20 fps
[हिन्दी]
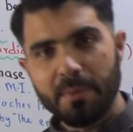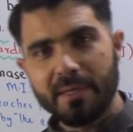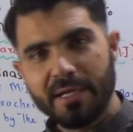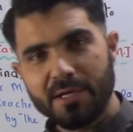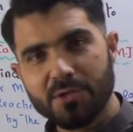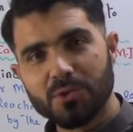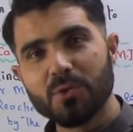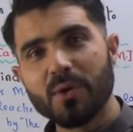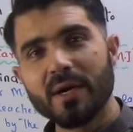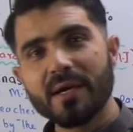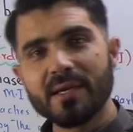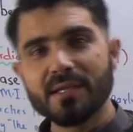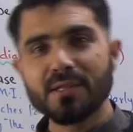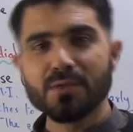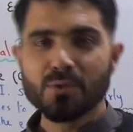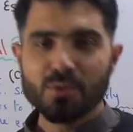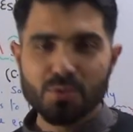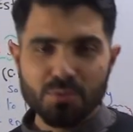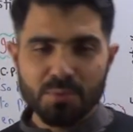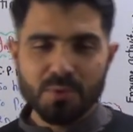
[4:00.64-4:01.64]
मैंने एक दुआ की
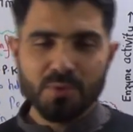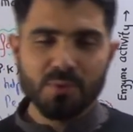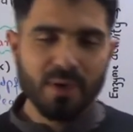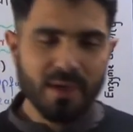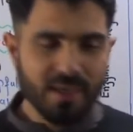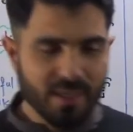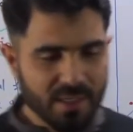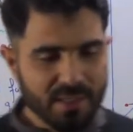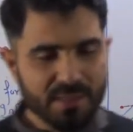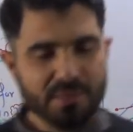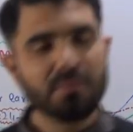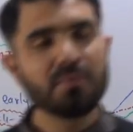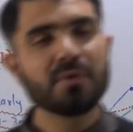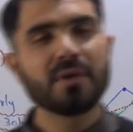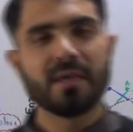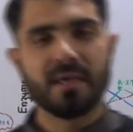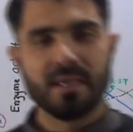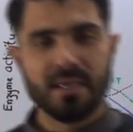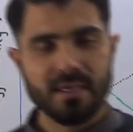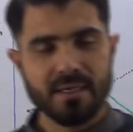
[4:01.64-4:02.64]
थी उर्दू में भी दुआ कर लेता हूँ
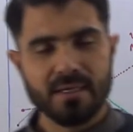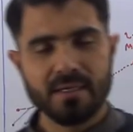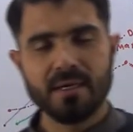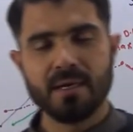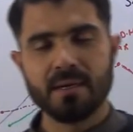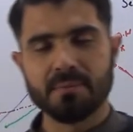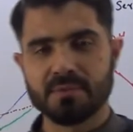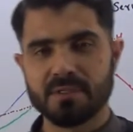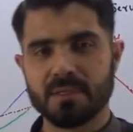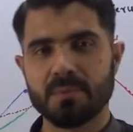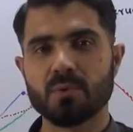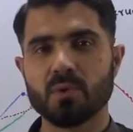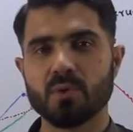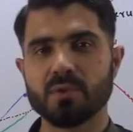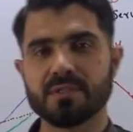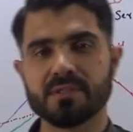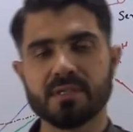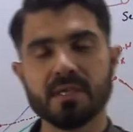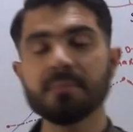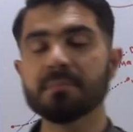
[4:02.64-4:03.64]
कि अल्लाह हम
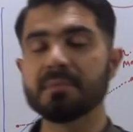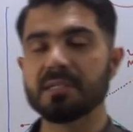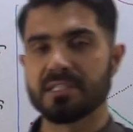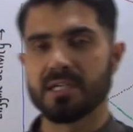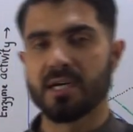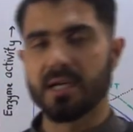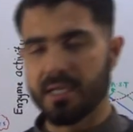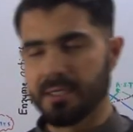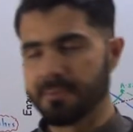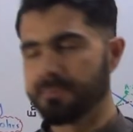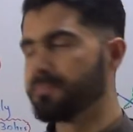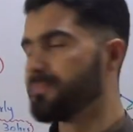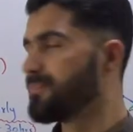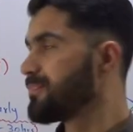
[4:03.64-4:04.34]
सबको इसे बचा ले